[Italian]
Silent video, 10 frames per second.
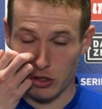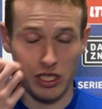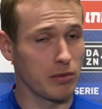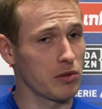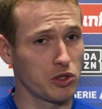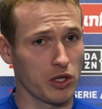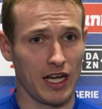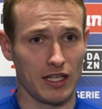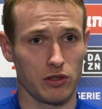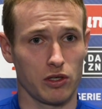oggi abbiamo
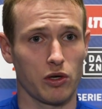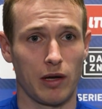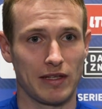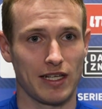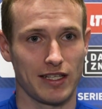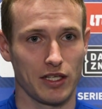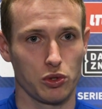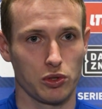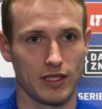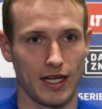giocato con la mentalità
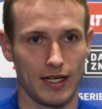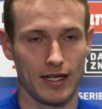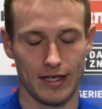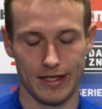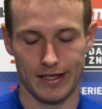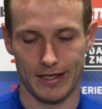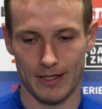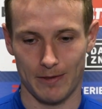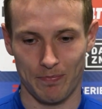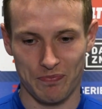
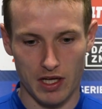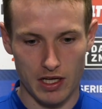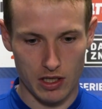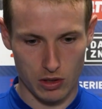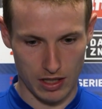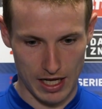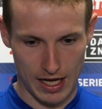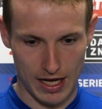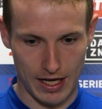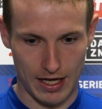giusta, uh, con
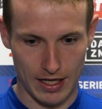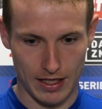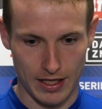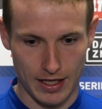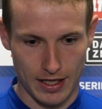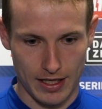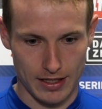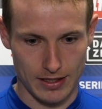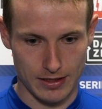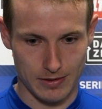la
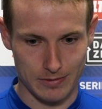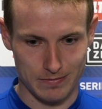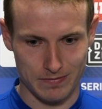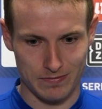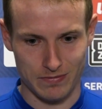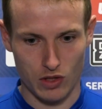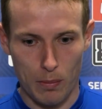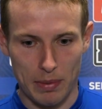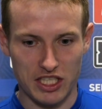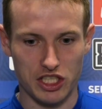uh,
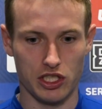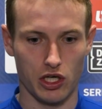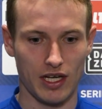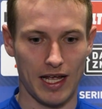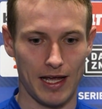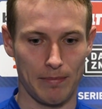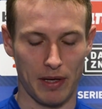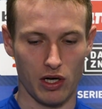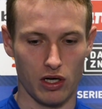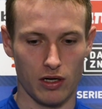non precisione,
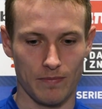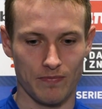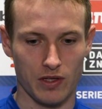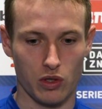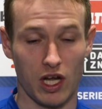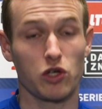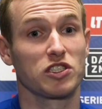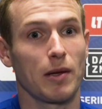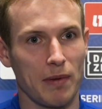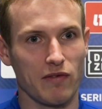però con la
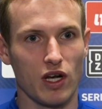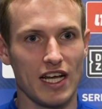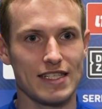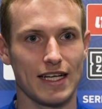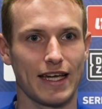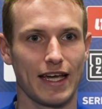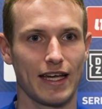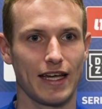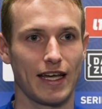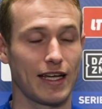consapevolezza
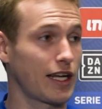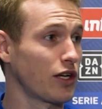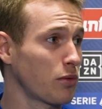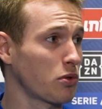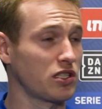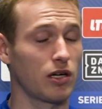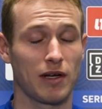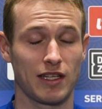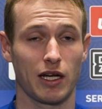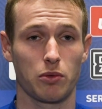che, che noi possiamo
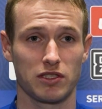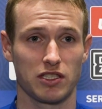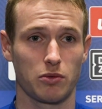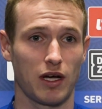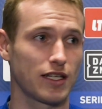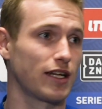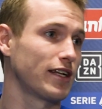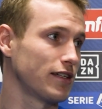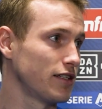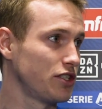battere queste squadre.
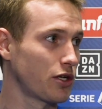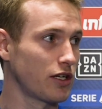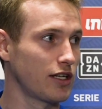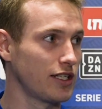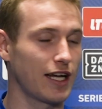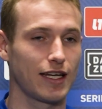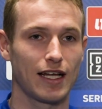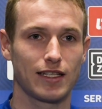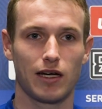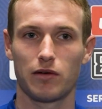Nel eh, girone di
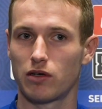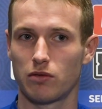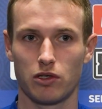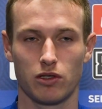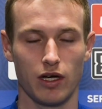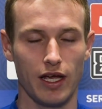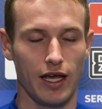andata abbiamo